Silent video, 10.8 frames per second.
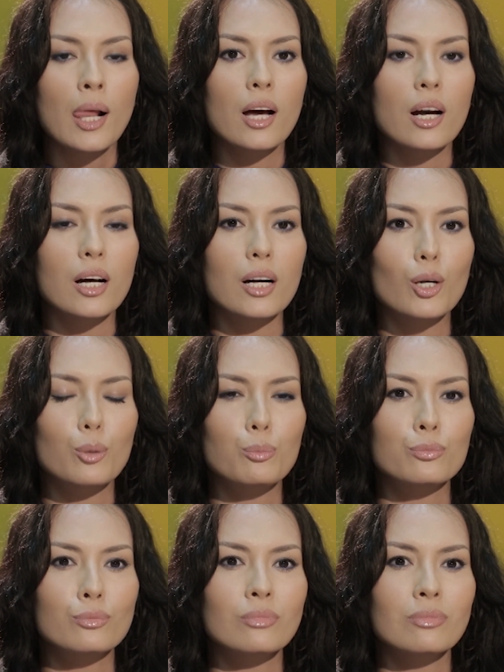
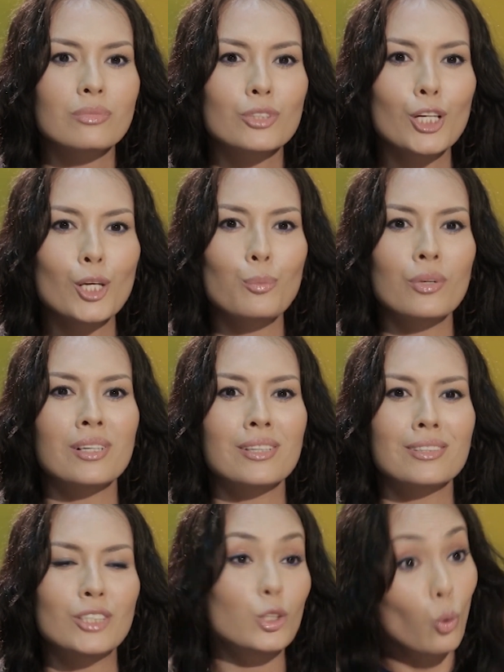Жили
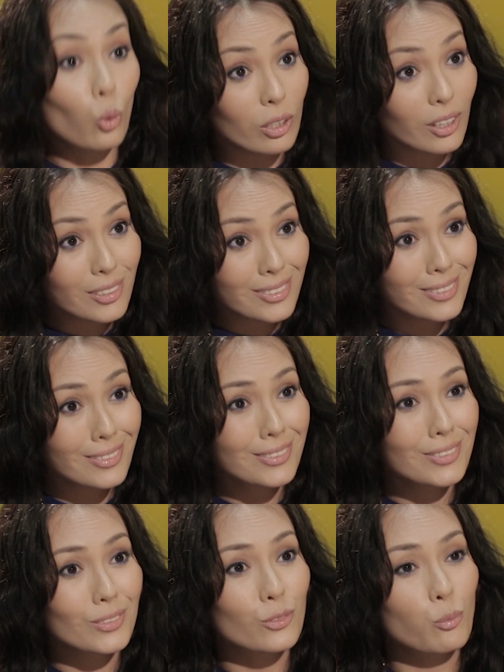мы недолго,
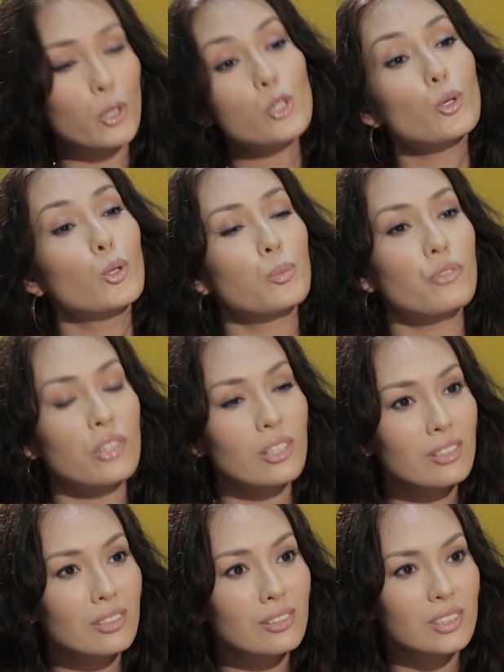в большой
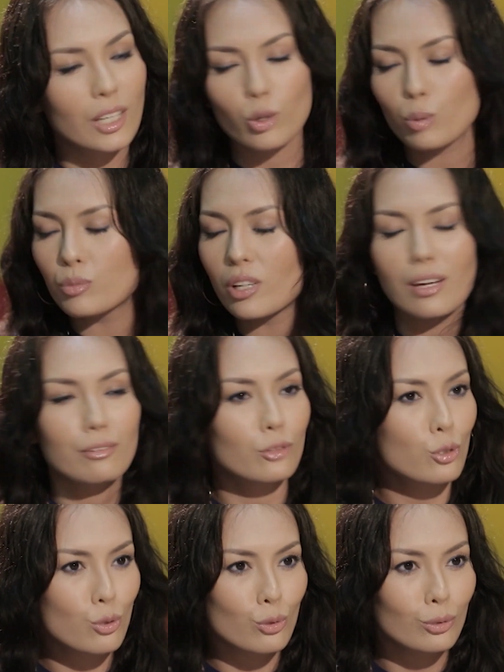любви, с огромной
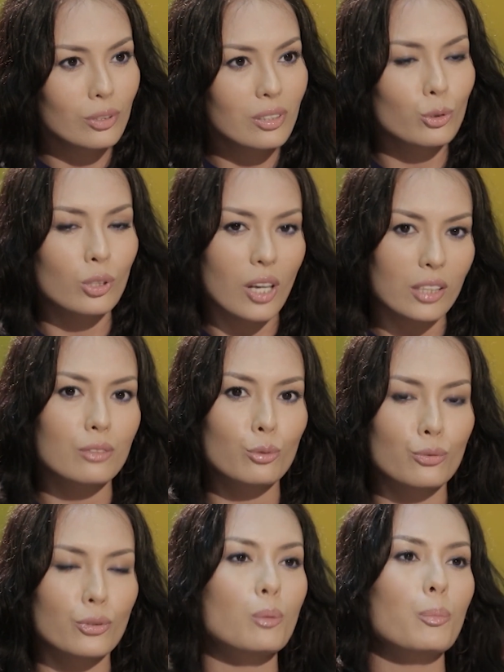ревностью, и вот как-то вот
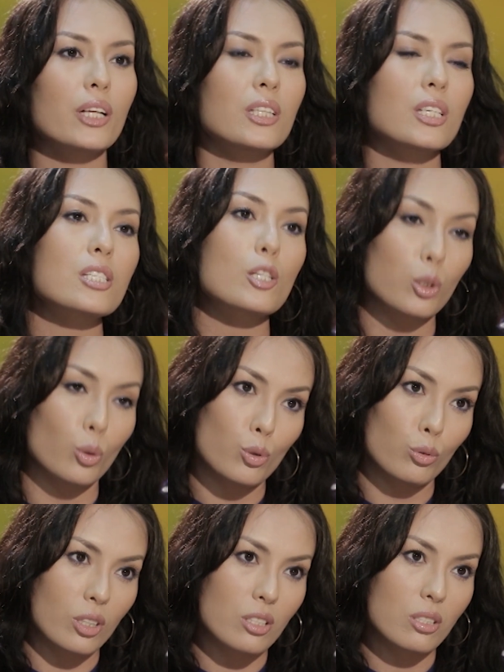в этом плане не сошлось у
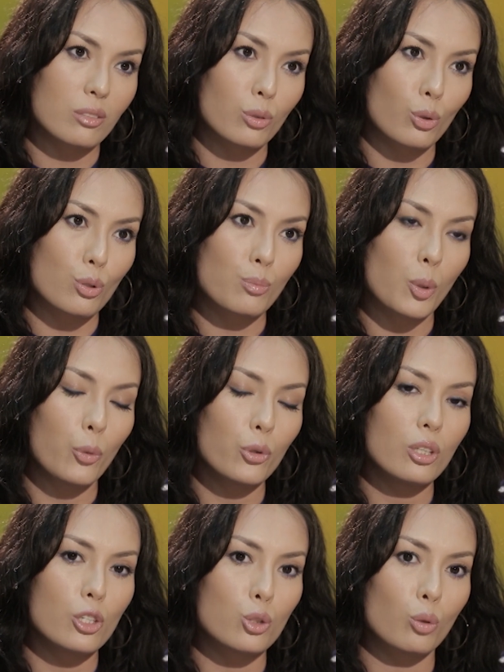нас. То есть мы
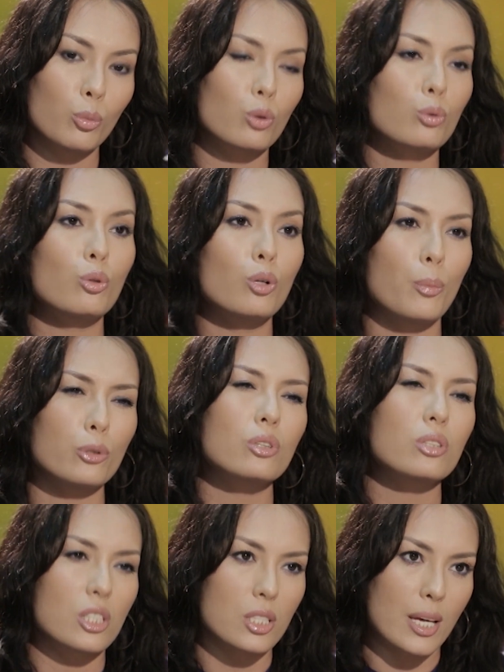поняли, что мы друг друга просто
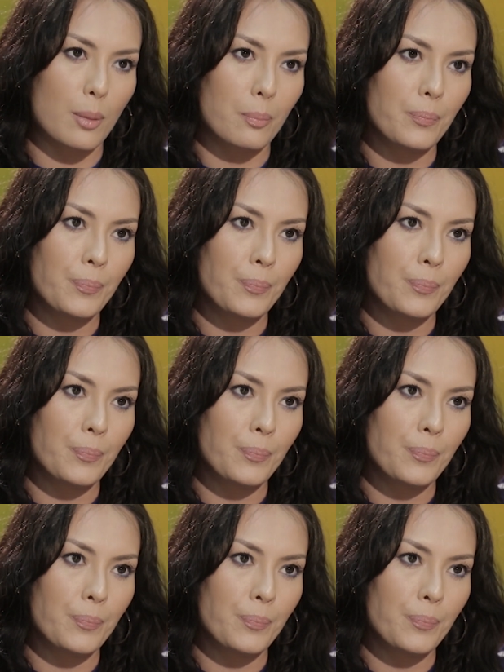терзаем.